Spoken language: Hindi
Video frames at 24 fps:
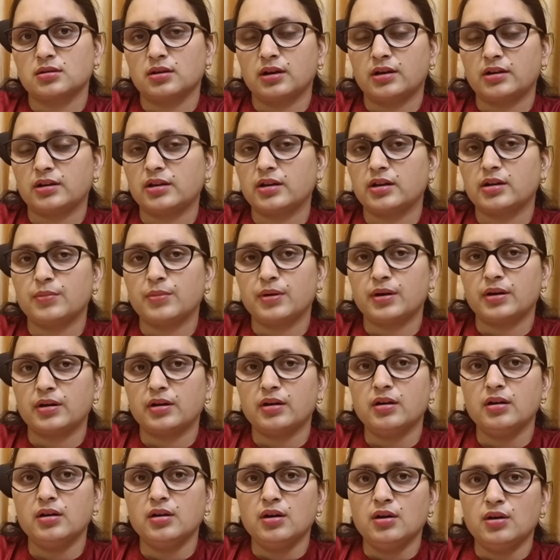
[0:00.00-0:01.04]
हेक्टेयर
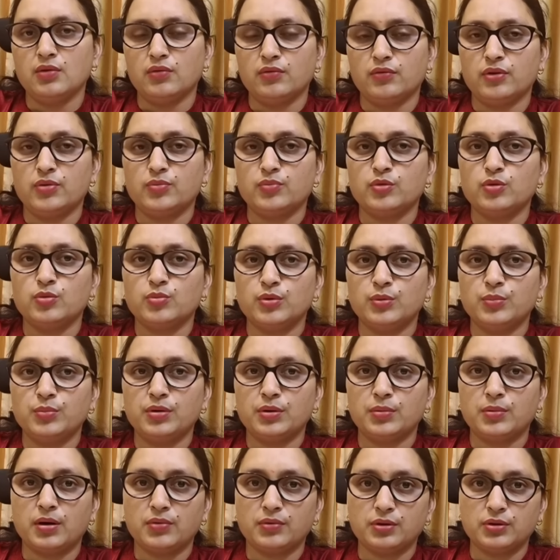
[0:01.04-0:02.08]
हमारा वन भूमि
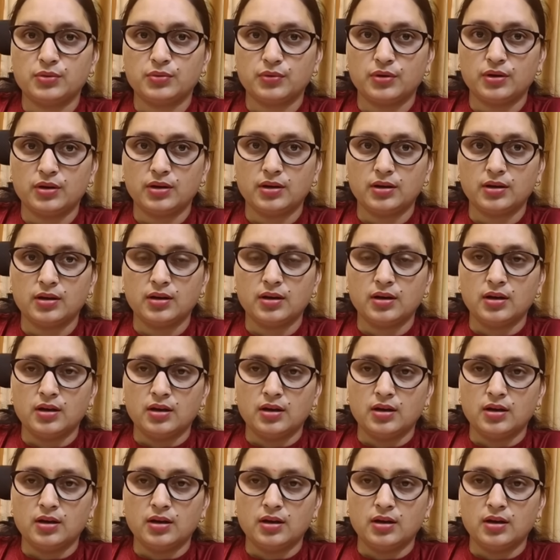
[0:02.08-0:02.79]
प्रभावित हुई है